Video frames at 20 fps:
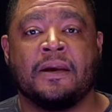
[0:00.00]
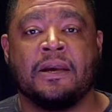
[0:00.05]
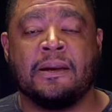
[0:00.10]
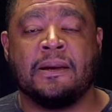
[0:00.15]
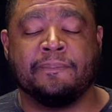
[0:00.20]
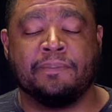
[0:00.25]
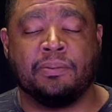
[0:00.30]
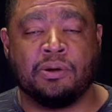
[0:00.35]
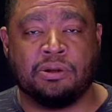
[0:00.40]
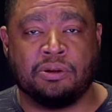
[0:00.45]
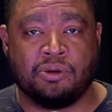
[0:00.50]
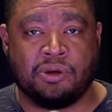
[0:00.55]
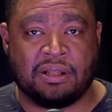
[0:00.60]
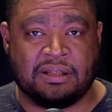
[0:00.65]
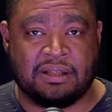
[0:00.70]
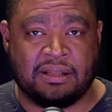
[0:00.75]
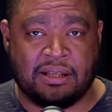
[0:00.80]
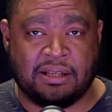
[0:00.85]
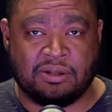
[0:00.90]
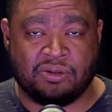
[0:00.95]
Hipólito
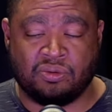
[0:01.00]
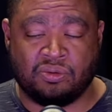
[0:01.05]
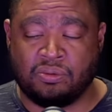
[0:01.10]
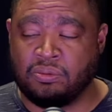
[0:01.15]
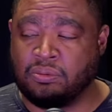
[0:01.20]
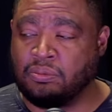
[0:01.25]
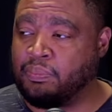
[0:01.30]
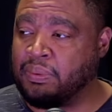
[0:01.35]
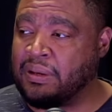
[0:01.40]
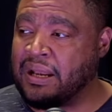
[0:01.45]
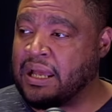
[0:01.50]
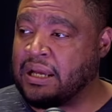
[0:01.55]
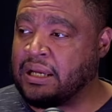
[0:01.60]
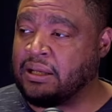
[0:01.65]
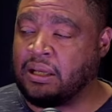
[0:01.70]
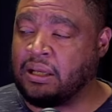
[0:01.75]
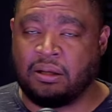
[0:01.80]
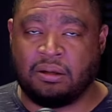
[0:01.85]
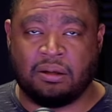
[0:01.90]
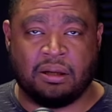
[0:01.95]
ya tiene su
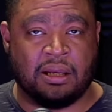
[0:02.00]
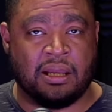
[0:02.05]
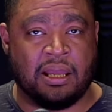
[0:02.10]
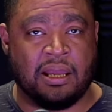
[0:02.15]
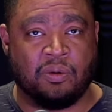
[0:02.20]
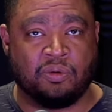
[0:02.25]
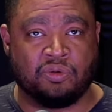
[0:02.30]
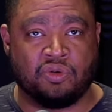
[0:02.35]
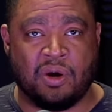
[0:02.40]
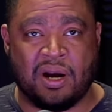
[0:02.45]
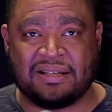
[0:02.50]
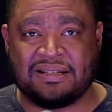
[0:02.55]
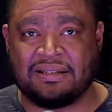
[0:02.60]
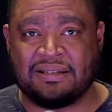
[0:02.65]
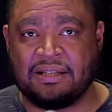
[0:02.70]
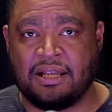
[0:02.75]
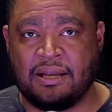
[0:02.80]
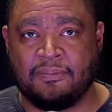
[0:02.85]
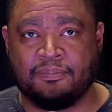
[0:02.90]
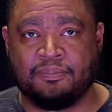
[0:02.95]
plan en ejecución
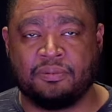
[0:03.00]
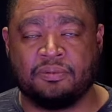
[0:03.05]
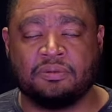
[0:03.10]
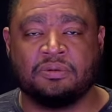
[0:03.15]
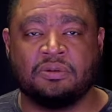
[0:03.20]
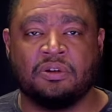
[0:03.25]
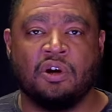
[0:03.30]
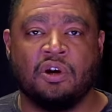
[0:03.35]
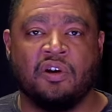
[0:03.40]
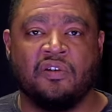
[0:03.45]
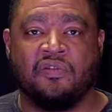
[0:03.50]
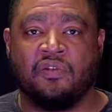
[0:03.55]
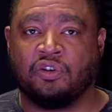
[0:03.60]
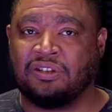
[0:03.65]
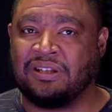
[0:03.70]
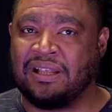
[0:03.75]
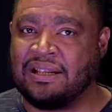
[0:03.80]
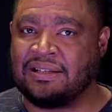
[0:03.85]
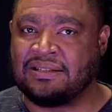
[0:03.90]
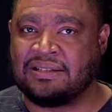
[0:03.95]
hace tiempo,
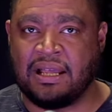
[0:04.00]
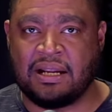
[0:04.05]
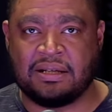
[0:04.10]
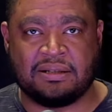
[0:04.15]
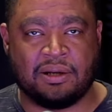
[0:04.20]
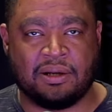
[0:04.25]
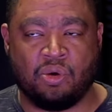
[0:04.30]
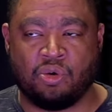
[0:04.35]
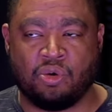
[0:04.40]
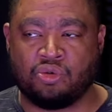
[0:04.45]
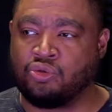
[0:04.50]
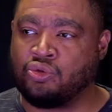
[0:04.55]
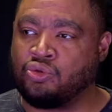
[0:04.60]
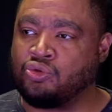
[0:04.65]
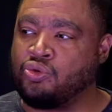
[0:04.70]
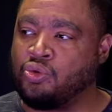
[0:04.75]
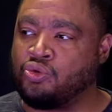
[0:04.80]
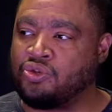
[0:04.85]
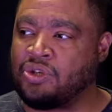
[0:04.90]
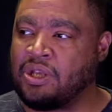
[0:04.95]
fortalecerse con
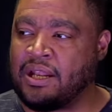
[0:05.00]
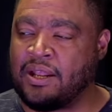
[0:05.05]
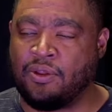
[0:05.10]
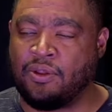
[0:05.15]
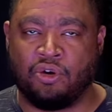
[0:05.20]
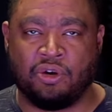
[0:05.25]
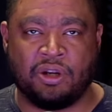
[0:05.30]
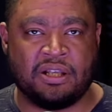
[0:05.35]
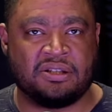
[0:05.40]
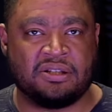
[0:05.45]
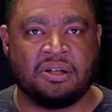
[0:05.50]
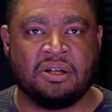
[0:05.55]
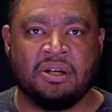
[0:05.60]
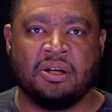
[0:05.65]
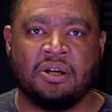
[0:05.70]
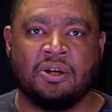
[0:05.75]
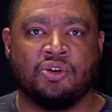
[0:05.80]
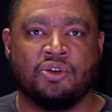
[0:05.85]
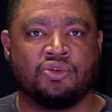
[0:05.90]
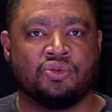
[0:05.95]
sus senadores,
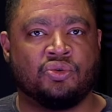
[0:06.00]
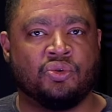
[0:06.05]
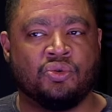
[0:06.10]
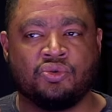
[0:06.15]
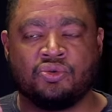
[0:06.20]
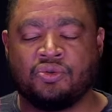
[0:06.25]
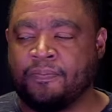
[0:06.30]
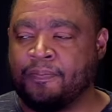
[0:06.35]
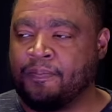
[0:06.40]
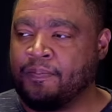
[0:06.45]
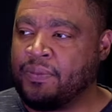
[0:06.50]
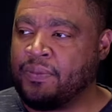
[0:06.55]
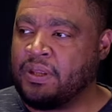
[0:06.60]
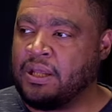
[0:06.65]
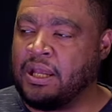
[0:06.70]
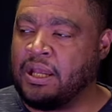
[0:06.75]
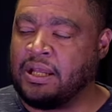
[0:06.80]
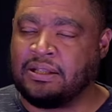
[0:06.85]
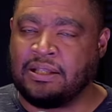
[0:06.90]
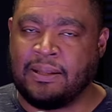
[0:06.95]
sus
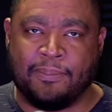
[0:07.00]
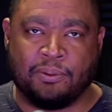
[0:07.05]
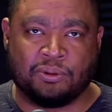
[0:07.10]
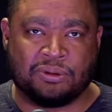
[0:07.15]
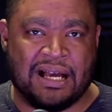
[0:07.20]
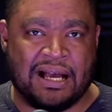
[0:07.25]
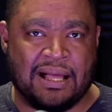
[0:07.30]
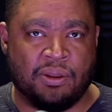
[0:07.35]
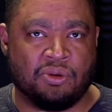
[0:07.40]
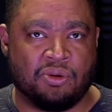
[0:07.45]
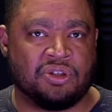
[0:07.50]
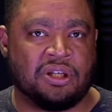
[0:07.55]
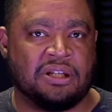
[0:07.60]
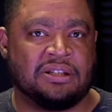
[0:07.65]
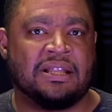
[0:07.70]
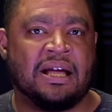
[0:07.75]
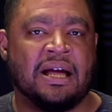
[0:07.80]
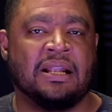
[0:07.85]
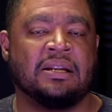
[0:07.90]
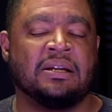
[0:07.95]
eh, diputados
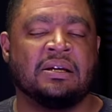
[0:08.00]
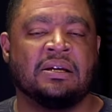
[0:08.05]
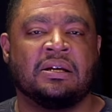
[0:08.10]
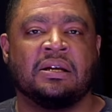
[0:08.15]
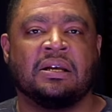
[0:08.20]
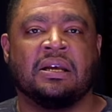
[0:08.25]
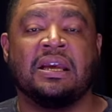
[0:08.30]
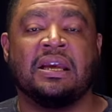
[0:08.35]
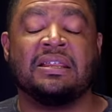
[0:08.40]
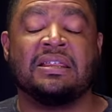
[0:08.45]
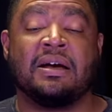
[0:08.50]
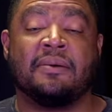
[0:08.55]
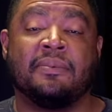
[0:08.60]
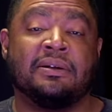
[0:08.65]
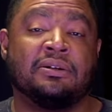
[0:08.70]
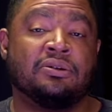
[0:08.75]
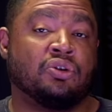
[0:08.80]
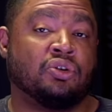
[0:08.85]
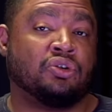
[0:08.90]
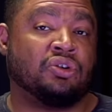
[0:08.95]
y tal, y
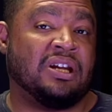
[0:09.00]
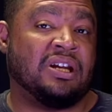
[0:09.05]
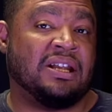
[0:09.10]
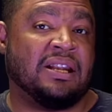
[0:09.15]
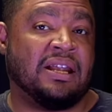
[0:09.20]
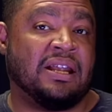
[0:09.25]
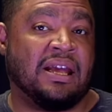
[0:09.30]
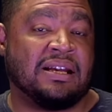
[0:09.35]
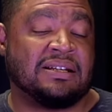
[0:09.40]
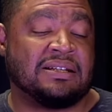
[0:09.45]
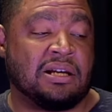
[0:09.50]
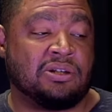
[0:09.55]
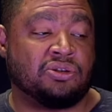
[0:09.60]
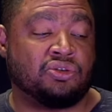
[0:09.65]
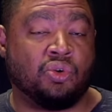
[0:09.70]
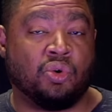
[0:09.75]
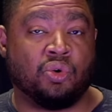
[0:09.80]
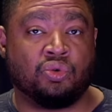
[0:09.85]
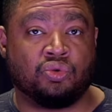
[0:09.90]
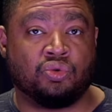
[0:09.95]
David no tiene esa
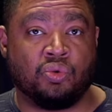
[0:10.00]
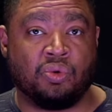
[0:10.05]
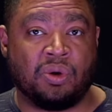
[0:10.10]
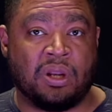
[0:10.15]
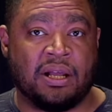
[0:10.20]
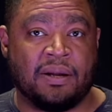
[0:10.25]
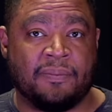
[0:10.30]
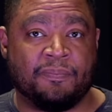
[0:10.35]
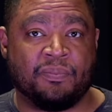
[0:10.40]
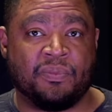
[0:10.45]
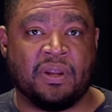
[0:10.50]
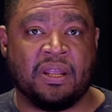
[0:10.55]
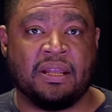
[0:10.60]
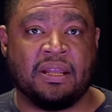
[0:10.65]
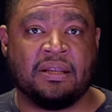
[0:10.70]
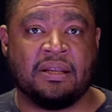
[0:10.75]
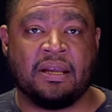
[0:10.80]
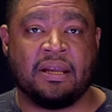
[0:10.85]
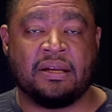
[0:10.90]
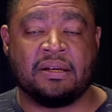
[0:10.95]
estructura
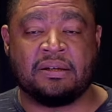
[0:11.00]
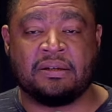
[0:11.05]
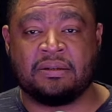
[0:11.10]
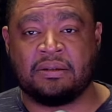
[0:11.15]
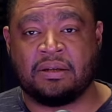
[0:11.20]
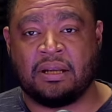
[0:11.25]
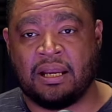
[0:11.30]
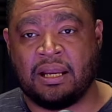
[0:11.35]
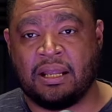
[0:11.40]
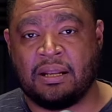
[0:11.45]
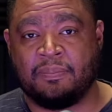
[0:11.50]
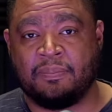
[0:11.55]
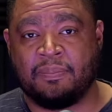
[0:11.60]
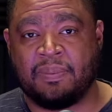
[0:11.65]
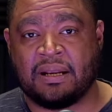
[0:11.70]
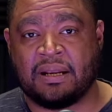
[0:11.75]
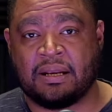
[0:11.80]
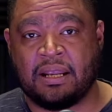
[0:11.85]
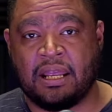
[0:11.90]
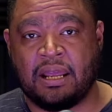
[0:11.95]
en, el
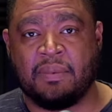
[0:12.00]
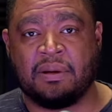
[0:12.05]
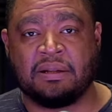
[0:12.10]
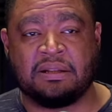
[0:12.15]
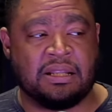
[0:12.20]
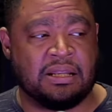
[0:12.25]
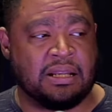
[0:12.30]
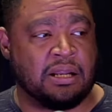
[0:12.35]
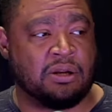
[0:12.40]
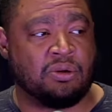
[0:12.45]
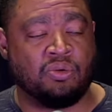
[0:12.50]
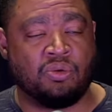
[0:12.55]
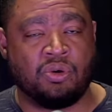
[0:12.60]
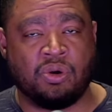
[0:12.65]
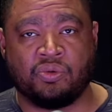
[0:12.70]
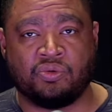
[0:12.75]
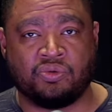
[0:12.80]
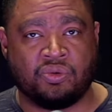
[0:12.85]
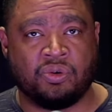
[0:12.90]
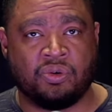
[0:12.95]
PRM, tiene
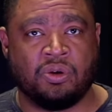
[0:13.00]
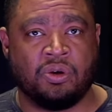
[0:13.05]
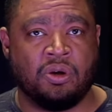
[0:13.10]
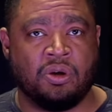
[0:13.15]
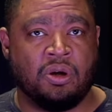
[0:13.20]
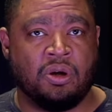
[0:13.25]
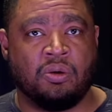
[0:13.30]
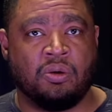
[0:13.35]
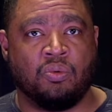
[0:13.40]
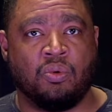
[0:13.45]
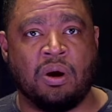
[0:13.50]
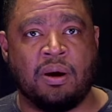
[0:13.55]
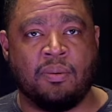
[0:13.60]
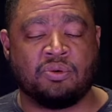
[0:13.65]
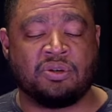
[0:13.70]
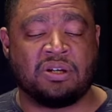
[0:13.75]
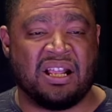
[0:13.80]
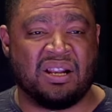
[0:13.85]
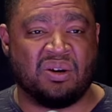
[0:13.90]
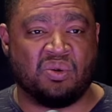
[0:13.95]
algunos
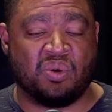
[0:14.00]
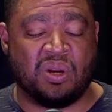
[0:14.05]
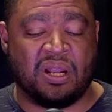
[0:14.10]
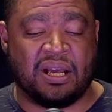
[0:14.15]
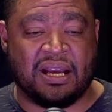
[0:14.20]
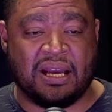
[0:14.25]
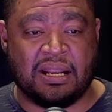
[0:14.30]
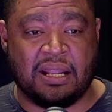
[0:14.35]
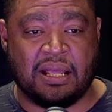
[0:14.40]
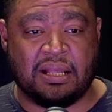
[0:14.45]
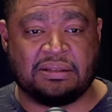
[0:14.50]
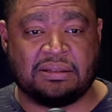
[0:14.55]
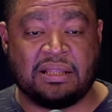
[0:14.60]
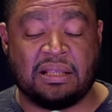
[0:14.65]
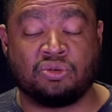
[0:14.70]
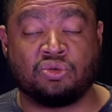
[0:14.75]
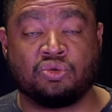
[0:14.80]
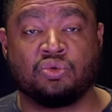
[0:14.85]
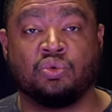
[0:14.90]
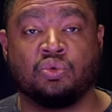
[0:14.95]
huevos en algunas
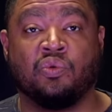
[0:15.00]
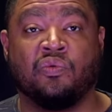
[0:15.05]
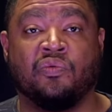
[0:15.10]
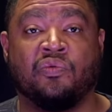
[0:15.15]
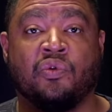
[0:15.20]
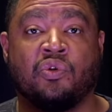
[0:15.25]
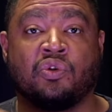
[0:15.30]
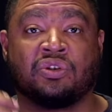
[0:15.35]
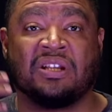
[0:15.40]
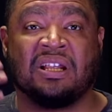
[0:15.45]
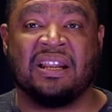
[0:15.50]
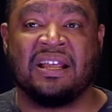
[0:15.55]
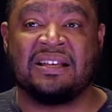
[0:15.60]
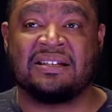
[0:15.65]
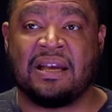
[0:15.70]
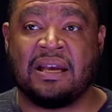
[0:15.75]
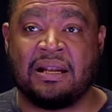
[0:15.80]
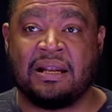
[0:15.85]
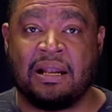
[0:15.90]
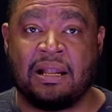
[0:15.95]
canastas, su
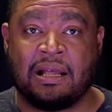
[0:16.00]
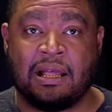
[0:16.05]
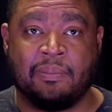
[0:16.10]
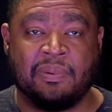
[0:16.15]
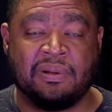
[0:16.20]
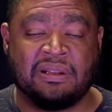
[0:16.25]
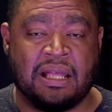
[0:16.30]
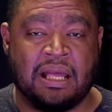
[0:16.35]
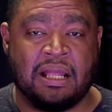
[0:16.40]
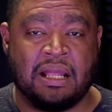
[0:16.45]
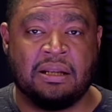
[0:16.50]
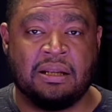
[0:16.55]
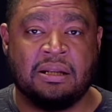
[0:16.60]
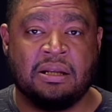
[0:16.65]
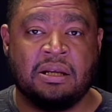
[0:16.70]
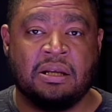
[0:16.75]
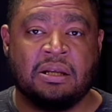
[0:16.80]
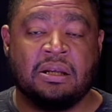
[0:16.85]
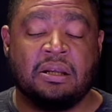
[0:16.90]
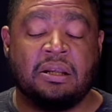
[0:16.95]
fortaleza era la capital
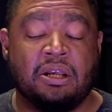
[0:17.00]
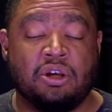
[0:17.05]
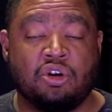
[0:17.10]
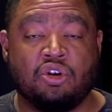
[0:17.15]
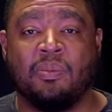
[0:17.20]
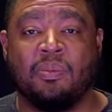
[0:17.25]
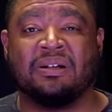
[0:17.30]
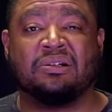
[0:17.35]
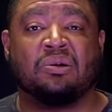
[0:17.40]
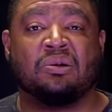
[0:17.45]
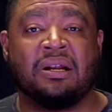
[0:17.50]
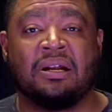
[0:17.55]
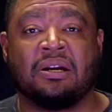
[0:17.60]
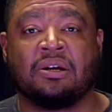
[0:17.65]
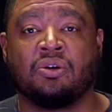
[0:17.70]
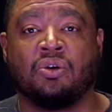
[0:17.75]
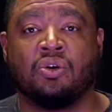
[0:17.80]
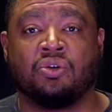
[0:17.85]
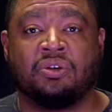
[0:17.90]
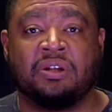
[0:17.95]
y cometió el
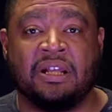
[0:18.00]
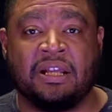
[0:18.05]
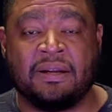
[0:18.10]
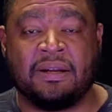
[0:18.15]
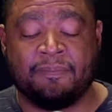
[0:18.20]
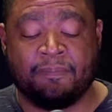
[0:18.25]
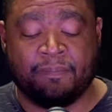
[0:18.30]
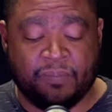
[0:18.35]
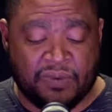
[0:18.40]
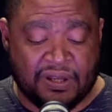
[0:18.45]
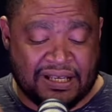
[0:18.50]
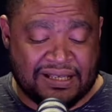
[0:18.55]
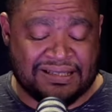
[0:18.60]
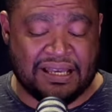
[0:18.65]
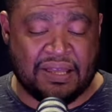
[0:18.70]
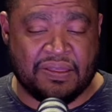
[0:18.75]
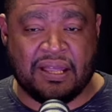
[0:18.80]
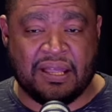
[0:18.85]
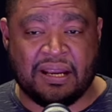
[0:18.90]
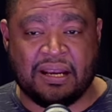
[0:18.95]
error de
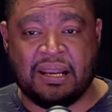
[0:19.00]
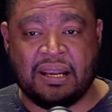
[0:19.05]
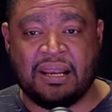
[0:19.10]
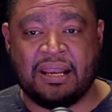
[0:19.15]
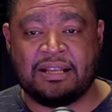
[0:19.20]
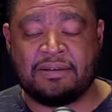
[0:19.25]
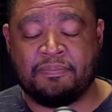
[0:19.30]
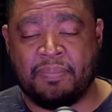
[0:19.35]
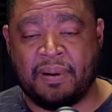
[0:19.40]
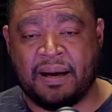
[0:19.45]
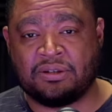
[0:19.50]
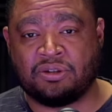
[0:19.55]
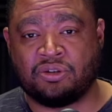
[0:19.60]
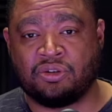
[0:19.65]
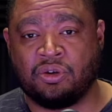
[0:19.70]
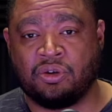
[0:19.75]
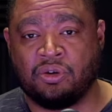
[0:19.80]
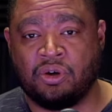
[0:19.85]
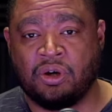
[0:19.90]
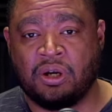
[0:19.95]
cederle el
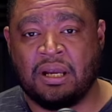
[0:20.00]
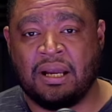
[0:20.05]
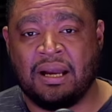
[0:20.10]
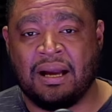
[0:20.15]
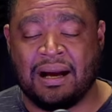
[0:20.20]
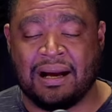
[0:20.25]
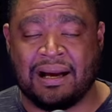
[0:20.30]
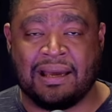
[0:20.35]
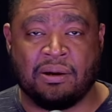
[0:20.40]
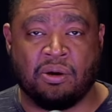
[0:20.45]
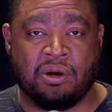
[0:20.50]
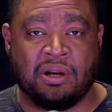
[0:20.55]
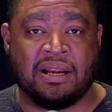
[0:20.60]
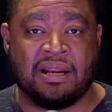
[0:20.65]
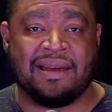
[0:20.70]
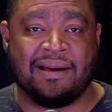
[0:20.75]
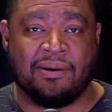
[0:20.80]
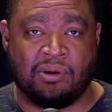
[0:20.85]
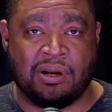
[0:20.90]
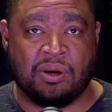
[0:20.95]
espacio a
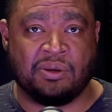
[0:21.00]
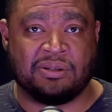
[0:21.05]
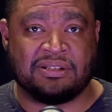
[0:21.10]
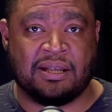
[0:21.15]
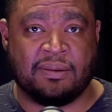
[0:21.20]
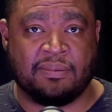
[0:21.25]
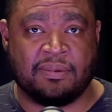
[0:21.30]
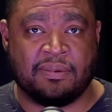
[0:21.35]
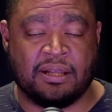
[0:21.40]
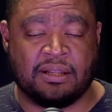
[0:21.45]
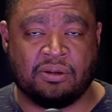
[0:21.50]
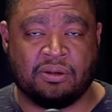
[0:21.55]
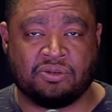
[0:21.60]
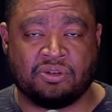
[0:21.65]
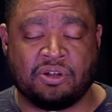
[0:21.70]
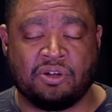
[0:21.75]
Carolina y ahora lo está viendo.